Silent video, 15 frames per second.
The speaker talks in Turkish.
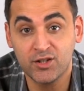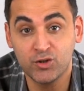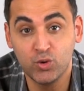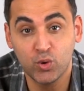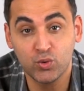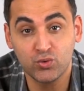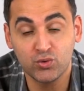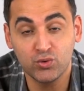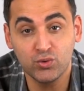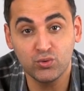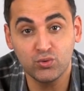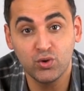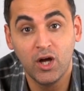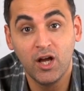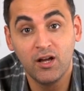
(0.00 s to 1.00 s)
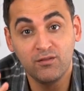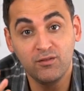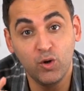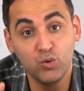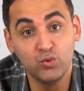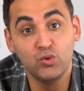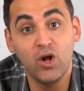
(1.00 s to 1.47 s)
kazanıyorsunuz
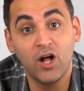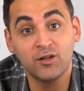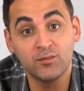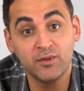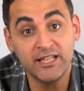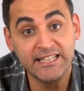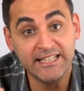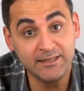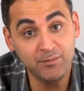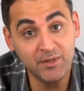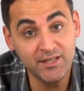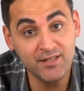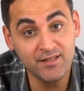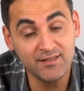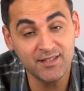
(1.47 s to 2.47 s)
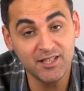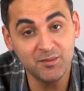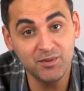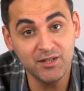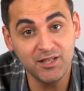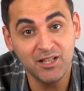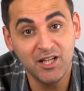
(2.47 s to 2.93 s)
ve ödül almaya gitmediğiniz
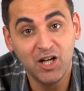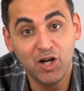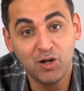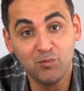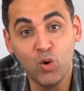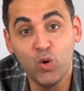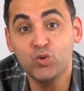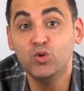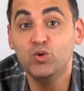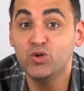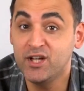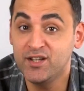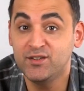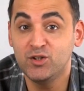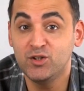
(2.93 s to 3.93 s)
gibi bu ödülü